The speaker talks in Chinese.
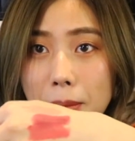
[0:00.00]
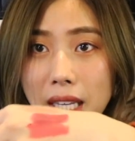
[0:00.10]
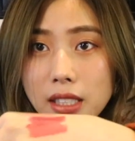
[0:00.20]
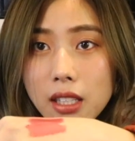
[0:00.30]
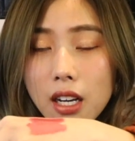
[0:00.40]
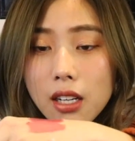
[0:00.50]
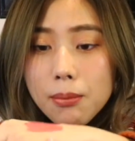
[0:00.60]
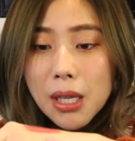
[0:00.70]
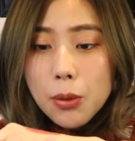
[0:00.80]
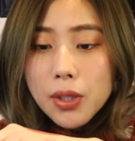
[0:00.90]
玫呃
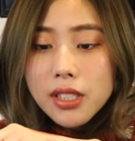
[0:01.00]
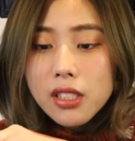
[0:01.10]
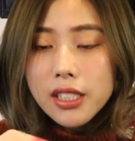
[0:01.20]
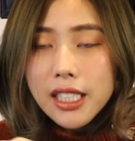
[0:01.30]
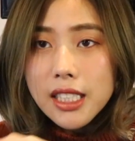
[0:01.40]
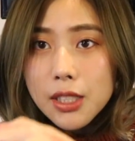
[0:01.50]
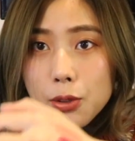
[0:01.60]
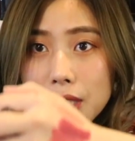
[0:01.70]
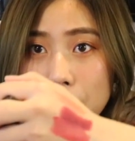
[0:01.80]
玫瑰色一样的那种